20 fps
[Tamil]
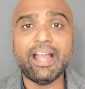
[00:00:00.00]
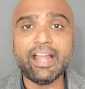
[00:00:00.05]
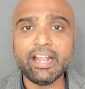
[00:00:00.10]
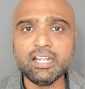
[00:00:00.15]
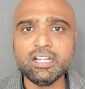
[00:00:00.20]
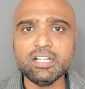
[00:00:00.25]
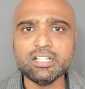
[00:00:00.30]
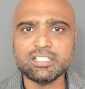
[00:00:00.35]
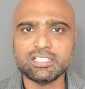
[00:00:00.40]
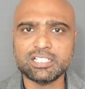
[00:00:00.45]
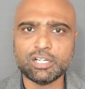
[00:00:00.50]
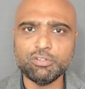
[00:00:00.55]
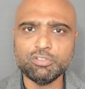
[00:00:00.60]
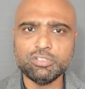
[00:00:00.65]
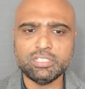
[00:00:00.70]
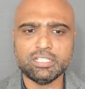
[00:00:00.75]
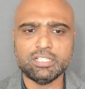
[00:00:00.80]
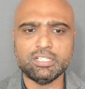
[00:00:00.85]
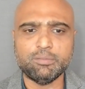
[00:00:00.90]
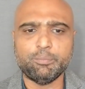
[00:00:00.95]
அண்ட்
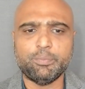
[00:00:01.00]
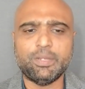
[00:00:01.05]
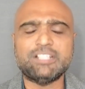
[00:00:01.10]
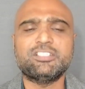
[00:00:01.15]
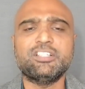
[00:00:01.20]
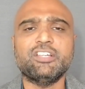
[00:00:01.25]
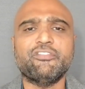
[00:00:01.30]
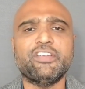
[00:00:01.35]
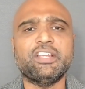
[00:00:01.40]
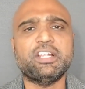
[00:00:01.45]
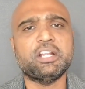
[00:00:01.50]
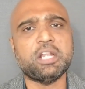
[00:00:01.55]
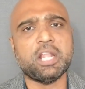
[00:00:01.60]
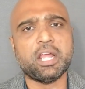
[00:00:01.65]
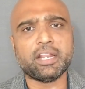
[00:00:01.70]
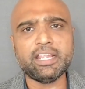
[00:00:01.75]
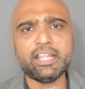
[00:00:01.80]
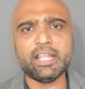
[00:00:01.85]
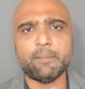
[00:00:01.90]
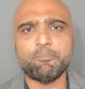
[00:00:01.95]
சவுத் பசிபிக்
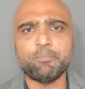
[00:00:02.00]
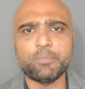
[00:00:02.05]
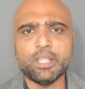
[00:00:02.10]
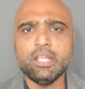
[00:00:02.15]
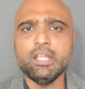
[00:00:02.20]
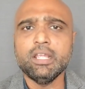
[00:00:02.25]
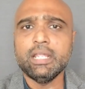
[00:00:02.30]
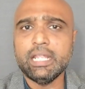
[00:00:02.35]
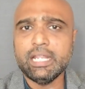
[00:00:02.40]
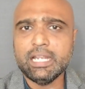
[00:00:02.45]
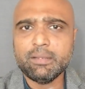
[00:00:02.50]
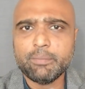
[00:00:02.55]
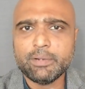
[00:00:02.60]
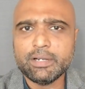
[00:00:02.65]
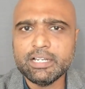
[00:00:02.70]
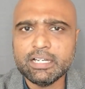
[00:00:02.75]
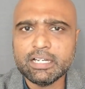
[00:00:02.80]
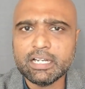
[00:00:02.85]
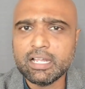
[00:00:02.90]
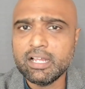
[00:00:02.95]
நிறைய என்ன
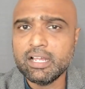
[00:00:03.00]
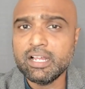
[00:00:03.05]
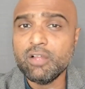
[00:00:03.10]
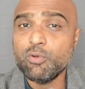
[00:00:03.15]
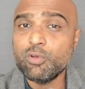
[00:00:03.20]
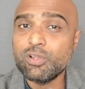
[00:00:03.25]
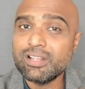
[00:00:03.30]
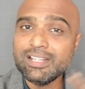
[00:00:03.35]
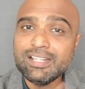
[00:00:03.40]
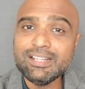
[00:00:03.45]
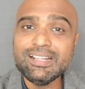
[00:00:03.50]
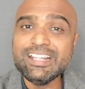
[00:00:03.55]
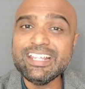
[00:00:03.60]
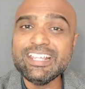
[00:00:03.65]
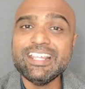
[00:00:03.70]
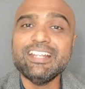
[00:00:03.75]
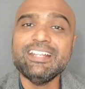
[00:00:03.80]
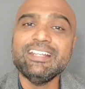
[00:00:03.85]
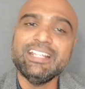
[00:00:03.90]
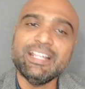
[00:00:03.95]
பண்ணியிருக்காங்க ஒரு
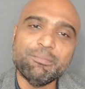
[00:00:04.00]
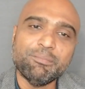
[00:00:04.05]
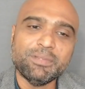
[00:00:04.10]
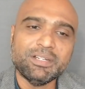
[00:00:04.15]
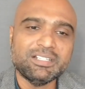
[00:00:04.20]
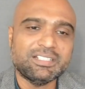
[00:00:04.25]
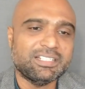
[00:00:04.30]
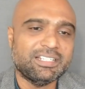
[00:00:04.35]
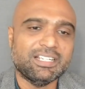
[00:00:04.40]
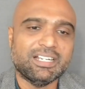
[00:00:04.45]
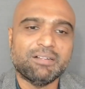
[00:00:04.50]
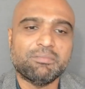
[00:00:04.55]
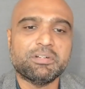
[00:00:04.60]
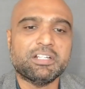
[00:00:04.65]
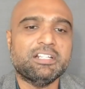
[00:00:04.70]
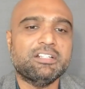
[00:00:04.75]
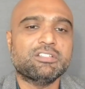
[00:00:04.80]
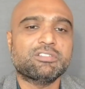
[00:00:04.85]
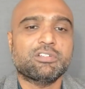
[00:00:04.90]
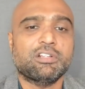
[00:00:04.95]
இந்தியன் எம்என்சி
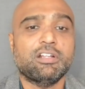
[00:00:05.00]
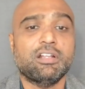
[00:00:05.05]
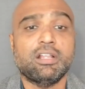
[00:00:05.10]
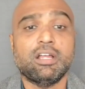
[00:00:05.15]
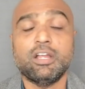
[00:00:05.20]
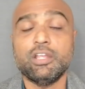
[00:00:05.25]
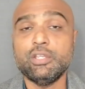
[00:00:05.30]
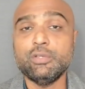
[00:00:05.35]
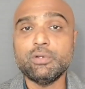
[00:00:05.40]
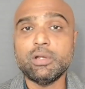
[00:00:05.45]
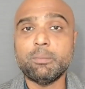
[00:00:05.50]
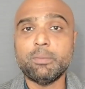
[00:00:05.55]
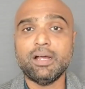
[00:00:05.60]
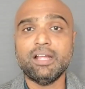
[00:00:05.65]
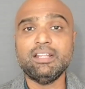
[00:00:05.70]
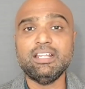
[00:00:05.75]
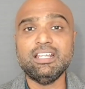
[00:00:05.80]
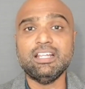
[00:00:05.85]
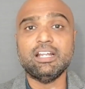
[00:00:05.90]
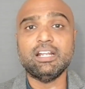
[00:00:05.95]
அப்படின்னு சொல்லலாம் இவங்க
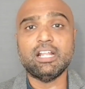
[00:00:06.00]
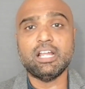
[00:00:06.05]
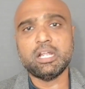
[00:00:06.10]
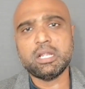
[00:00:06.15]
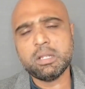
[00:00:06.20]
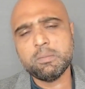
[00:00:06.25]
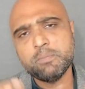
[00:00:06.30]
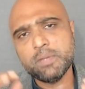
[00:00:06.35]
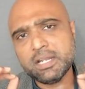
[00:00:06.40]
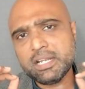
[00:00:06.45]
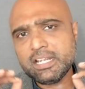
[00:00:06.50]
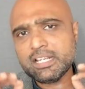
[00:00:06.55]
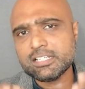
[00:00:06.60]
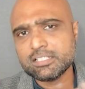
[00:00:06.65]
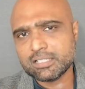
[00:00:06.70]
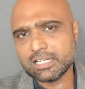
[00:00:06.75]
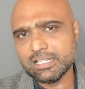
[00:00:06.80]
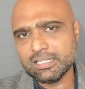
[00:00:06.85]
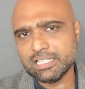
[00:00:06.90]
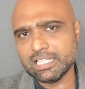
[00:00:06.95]
பார்த்தீங்கன்னாக்கா பெரிய
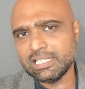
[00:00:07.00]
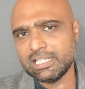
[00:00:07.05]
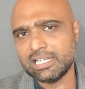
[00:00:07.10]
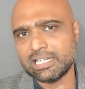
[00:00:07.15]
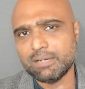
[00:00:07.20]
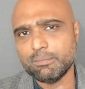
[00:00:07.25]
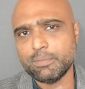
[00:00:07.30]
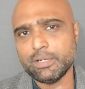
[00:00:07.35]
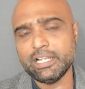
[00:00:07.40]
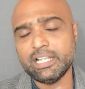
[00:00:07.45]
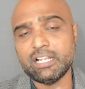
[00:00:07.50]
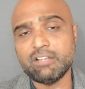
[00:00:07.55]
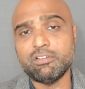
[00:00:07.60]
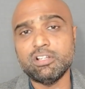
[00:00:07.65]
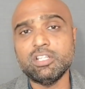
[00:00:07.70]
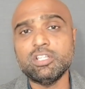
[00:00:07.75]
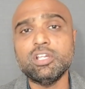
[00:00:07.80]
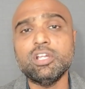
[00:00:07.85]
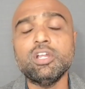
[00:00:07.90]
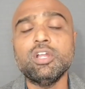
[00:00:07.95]
ஸ்ட்ரென்த் இந்த கம்பெனிக்கு
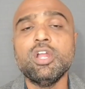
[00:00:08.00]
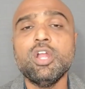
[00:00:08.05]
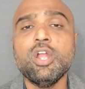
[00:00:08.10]
வந்து